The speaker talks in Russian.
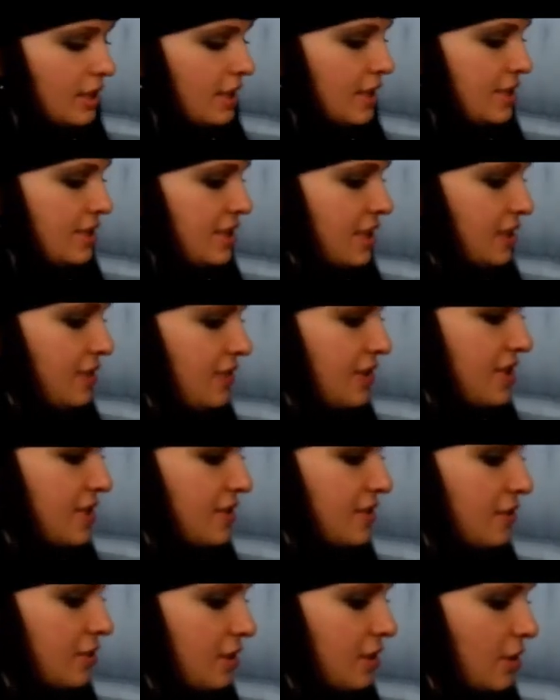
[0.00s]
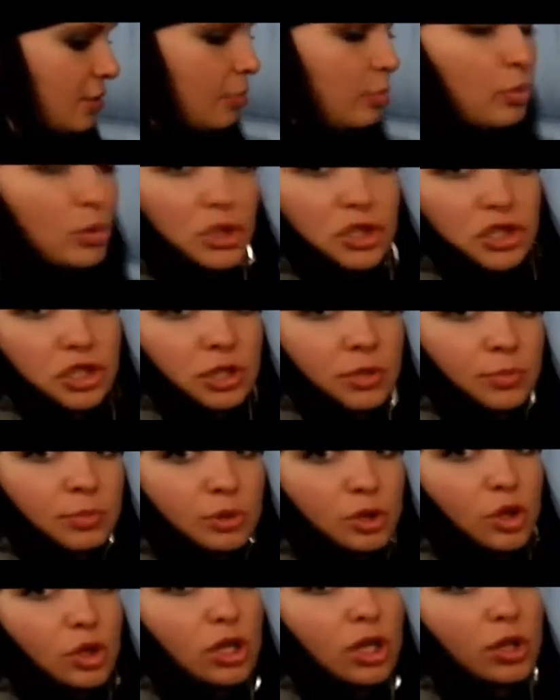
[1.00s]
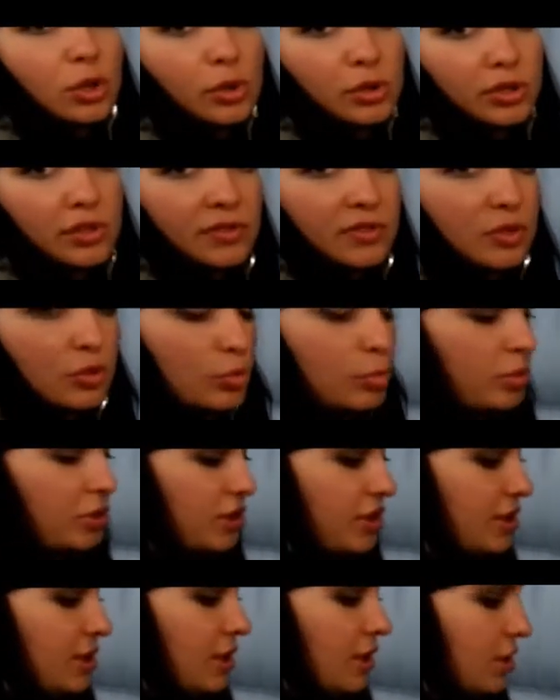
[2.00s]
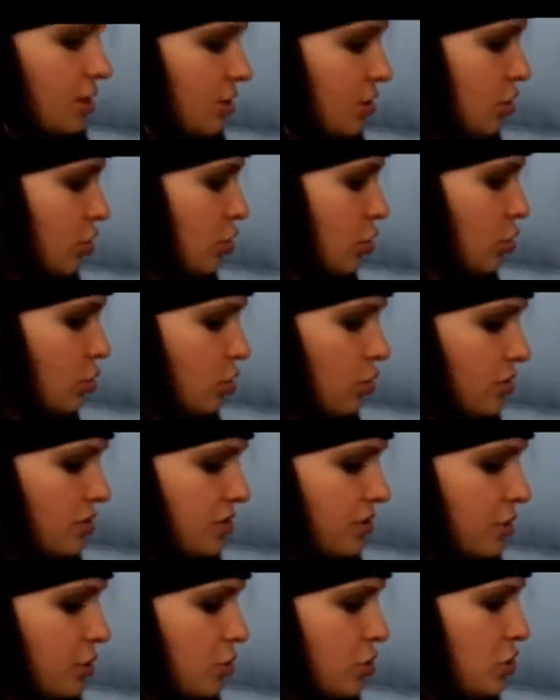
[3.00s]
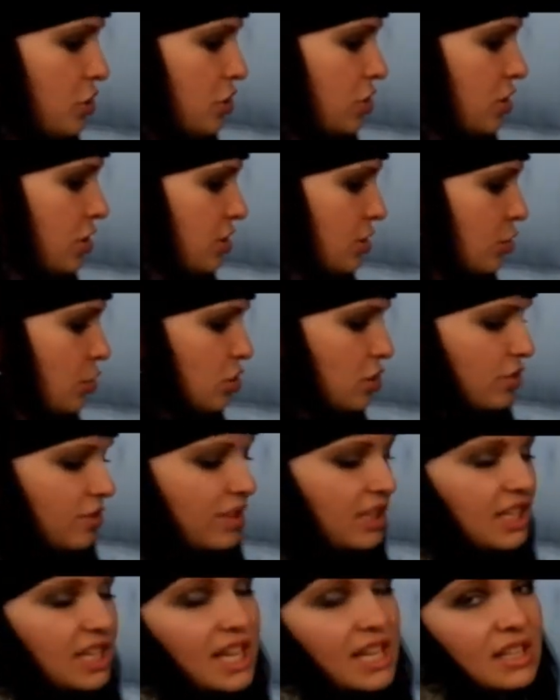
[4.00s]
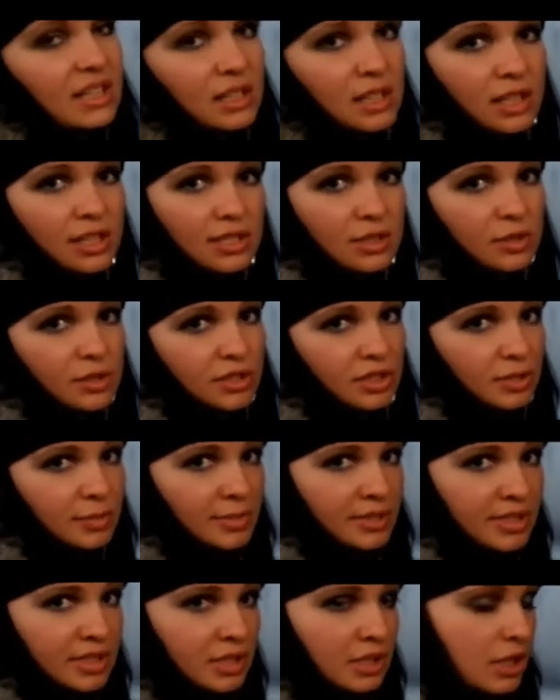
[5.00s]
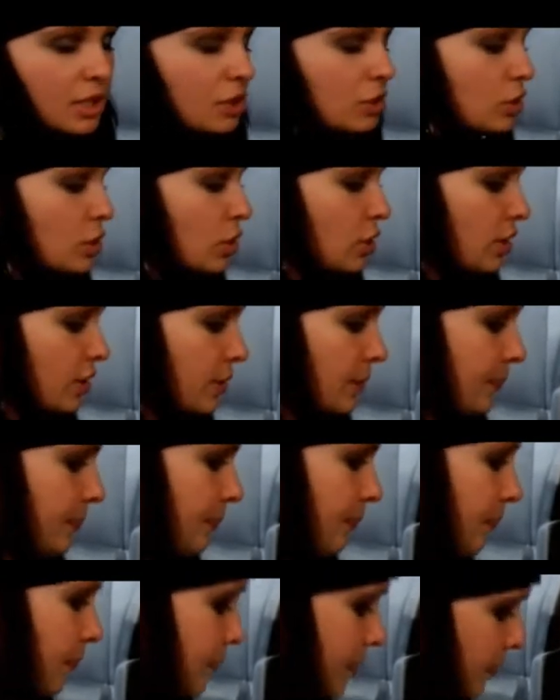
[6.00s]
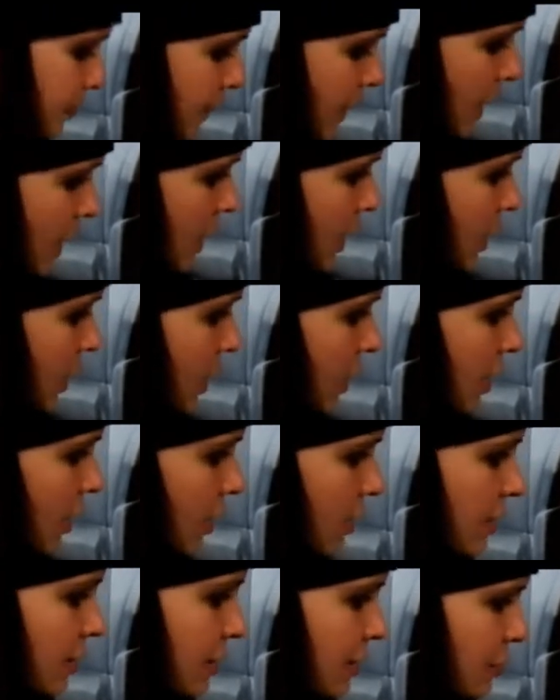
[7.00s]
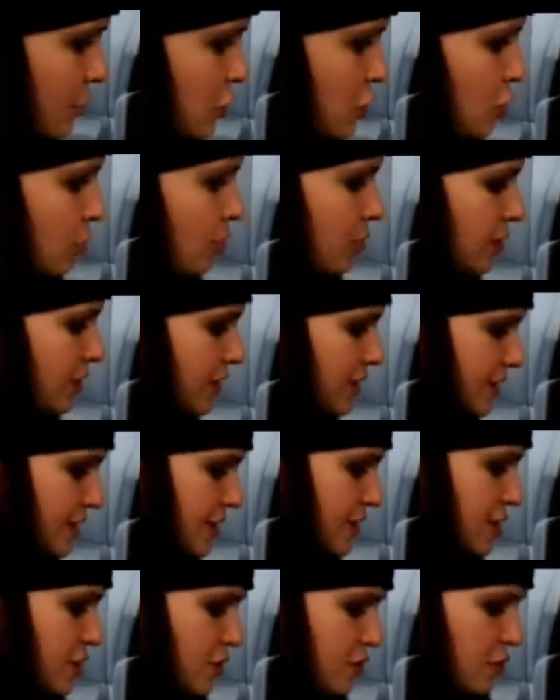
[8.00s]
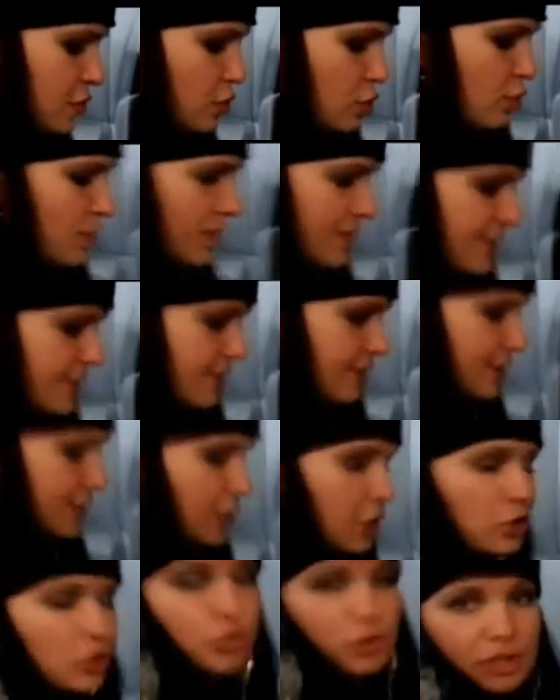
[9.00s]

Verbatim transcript: соответственно, поршень плохо ходит в суппорте, что в свою очередь тоже влияет на износ тормозных колодок. И для того, чтобы, естественно, все у вас хорошо